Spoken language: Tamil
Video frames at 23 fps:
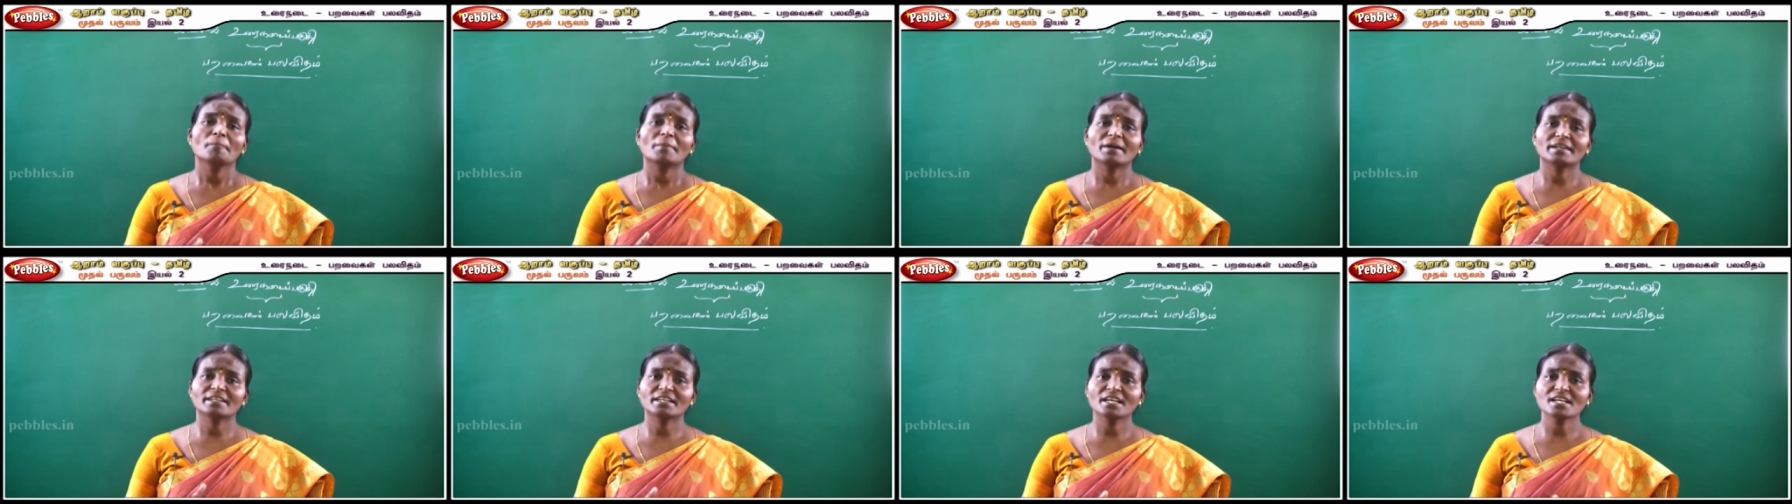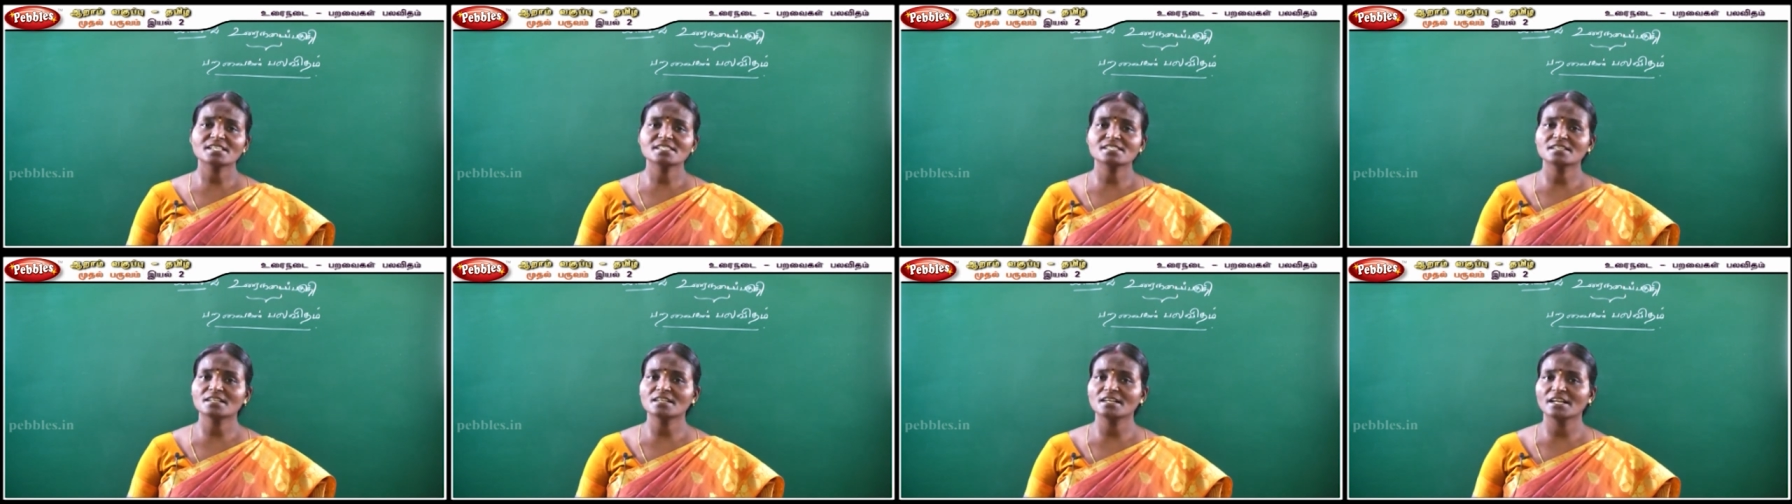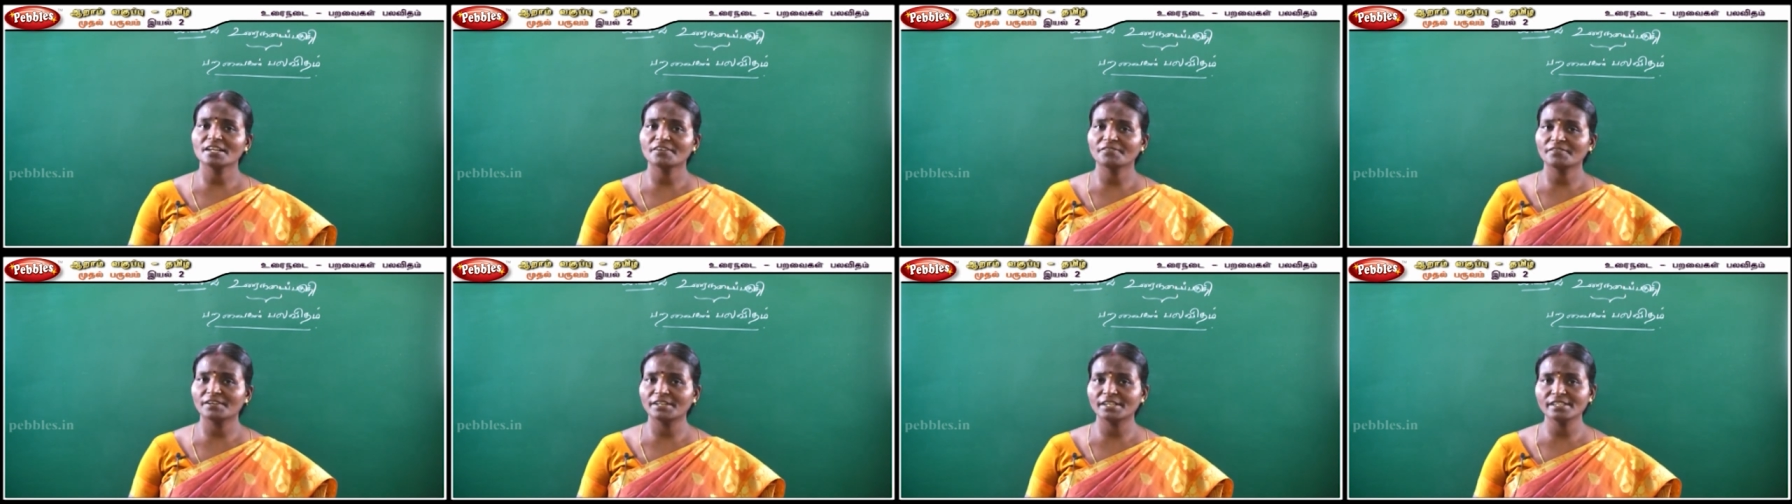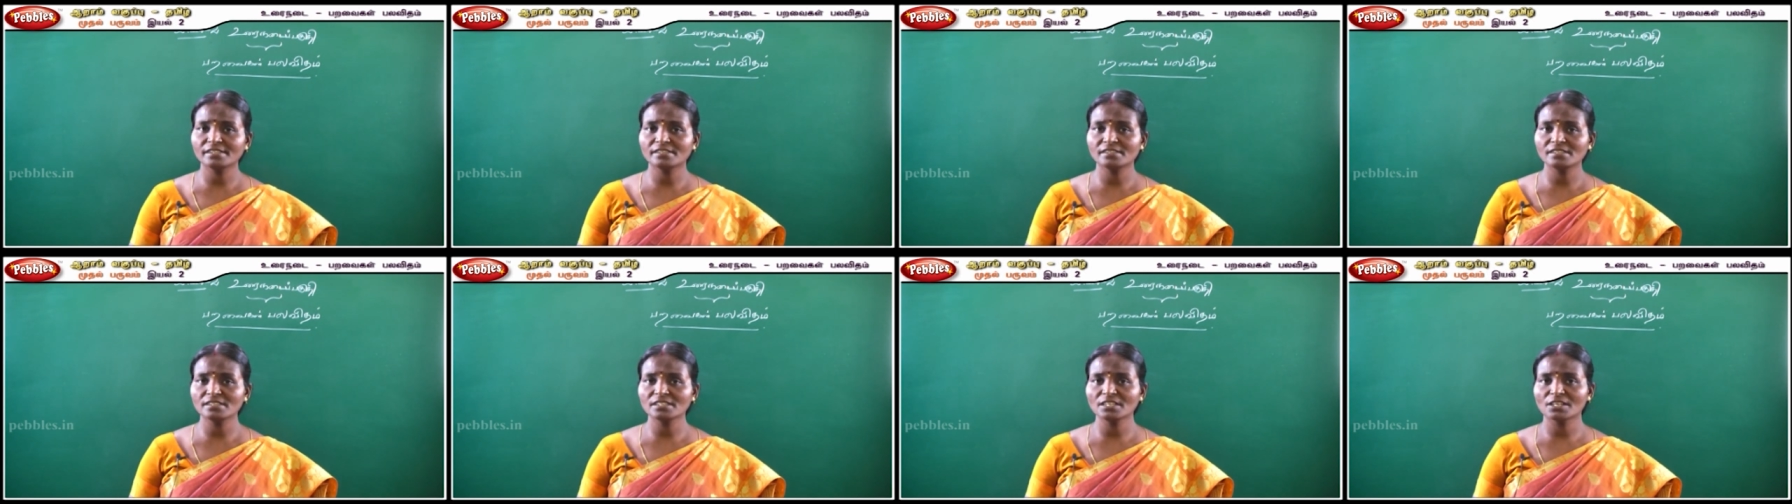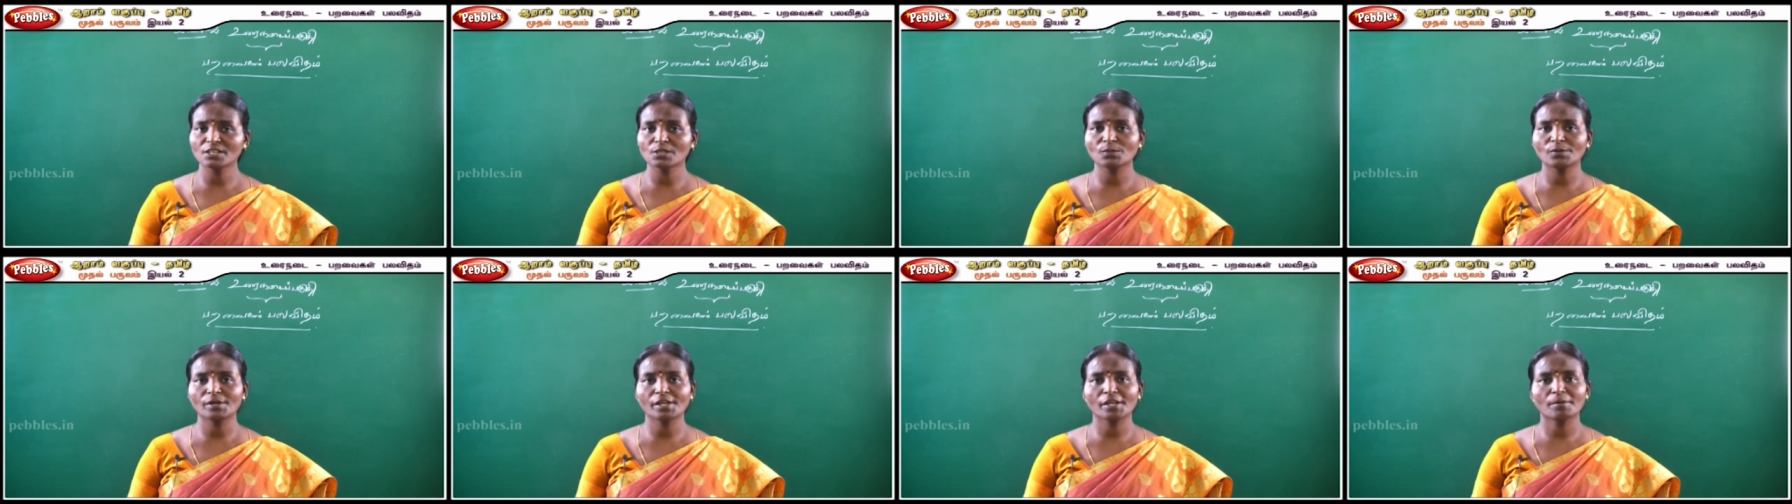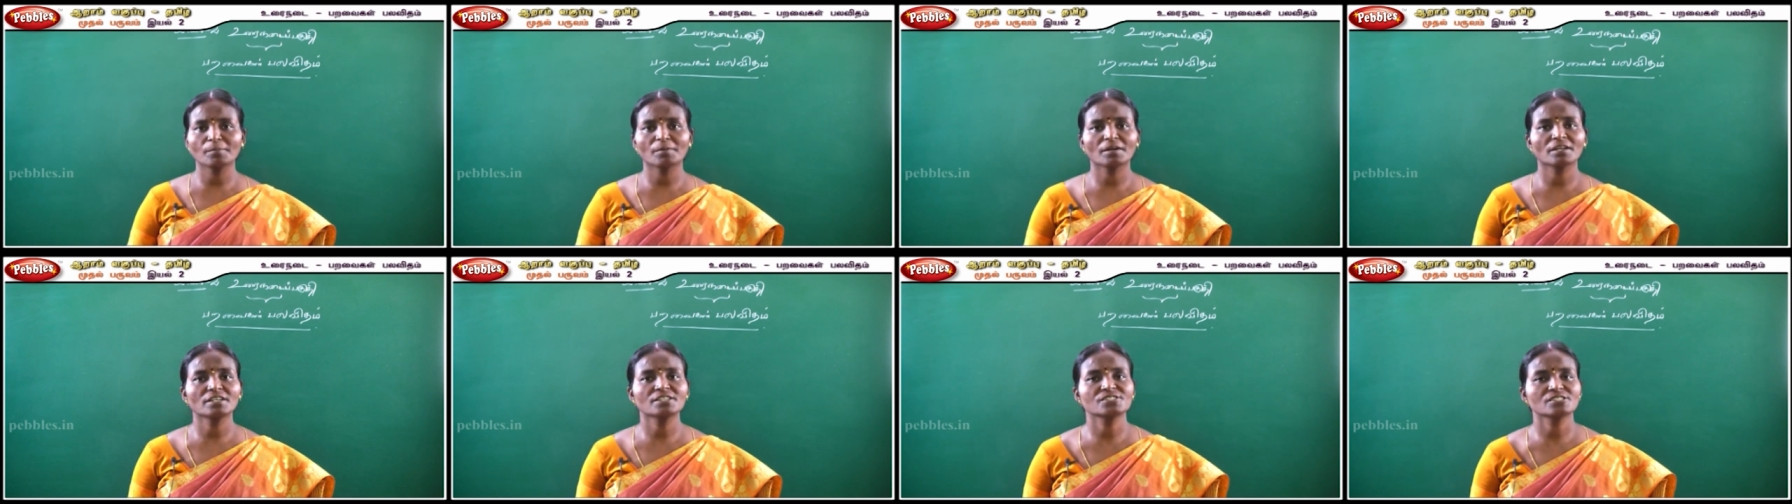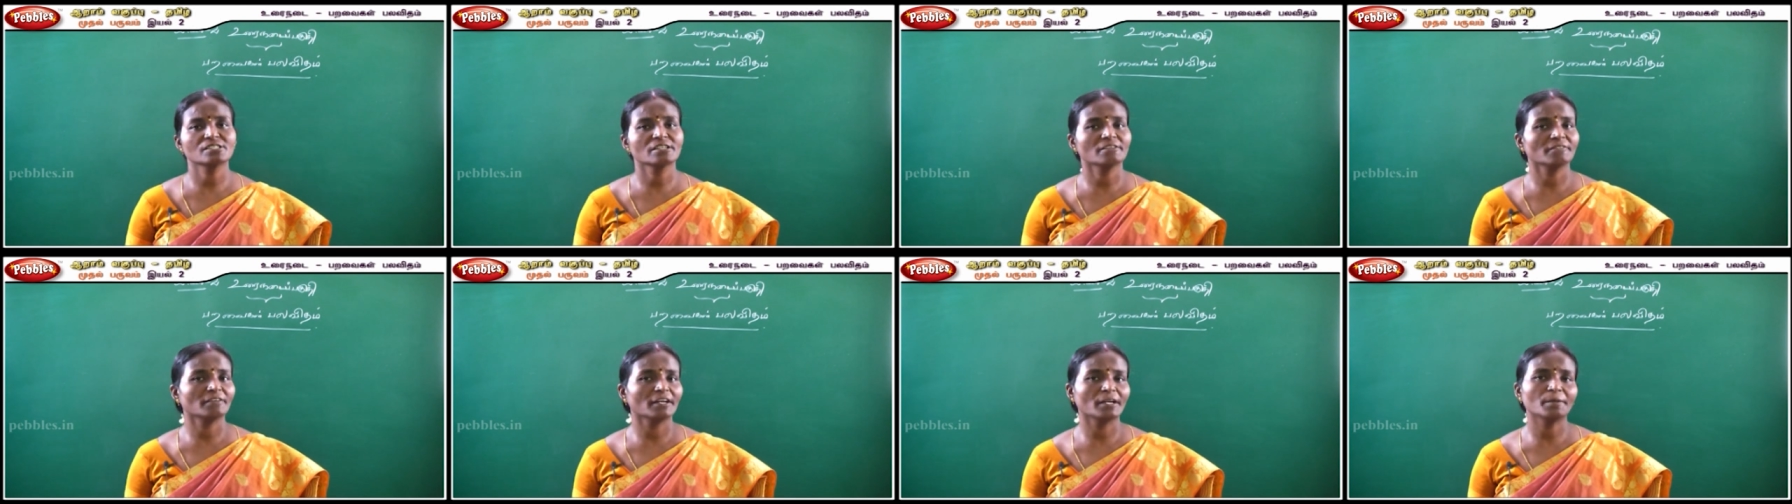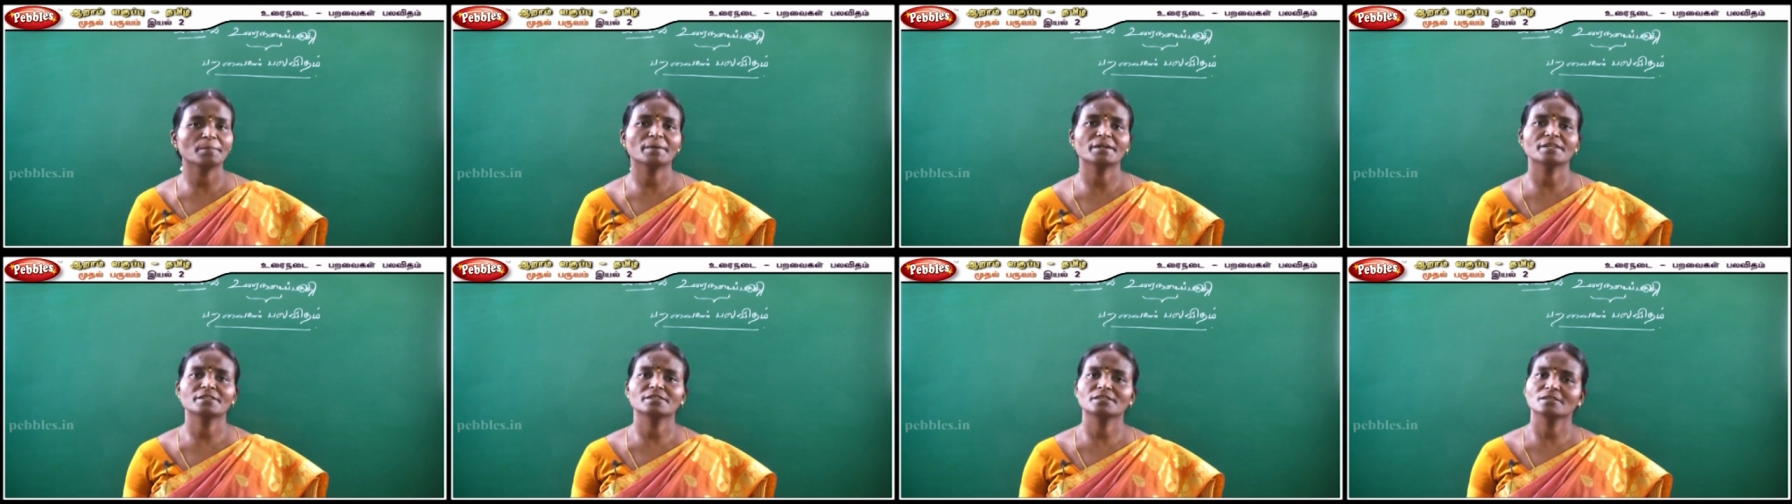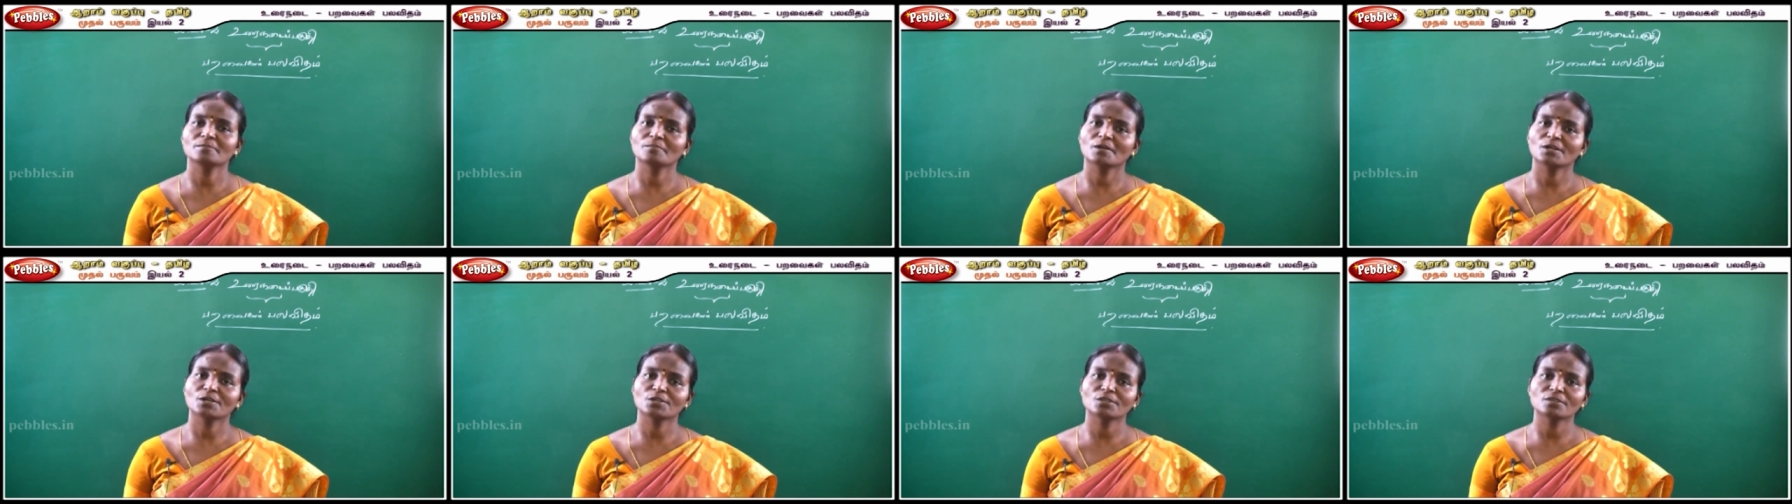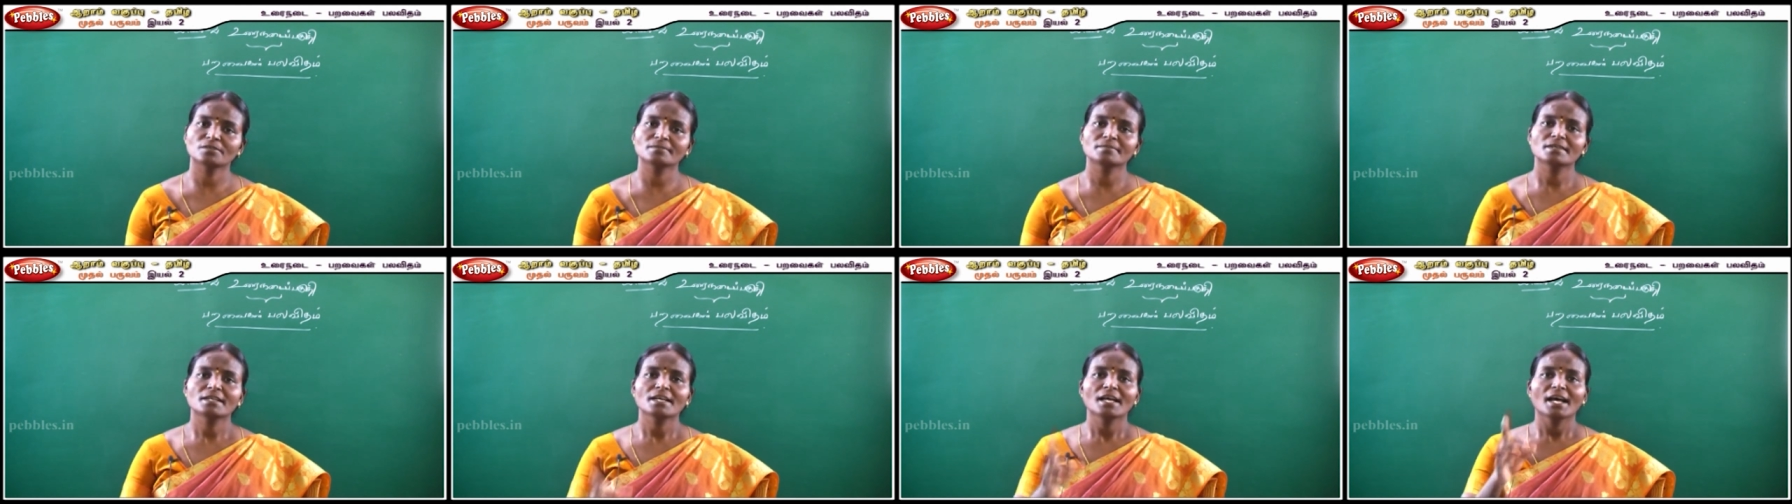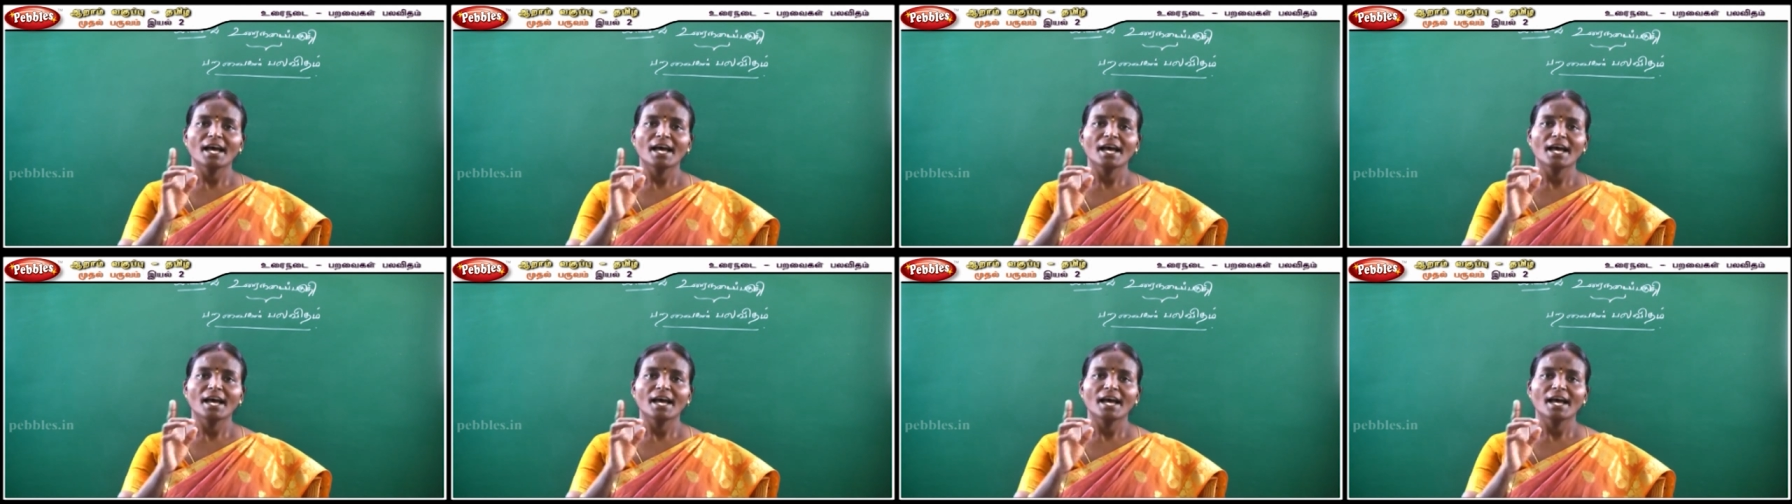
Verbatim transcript: பட்டாசுகளை வெடித்து எங்களுடைய மகிழ்ச்சியை வெளிப்படுத்த மாட்டோம்